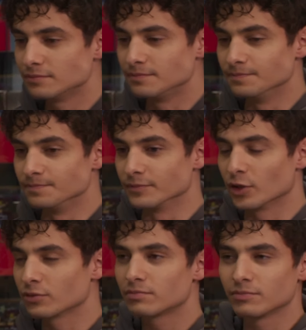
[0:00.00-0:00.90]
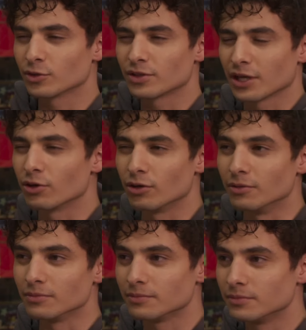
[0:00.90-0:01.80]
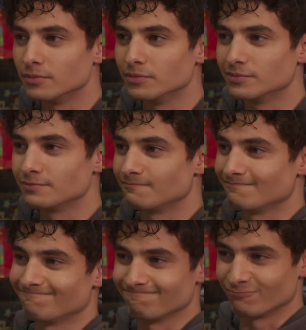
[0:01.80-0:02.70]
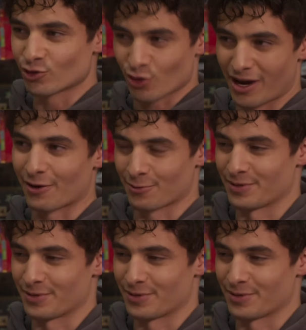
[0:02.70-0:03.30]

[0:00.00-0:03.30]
mm, no, tengo mucho varo,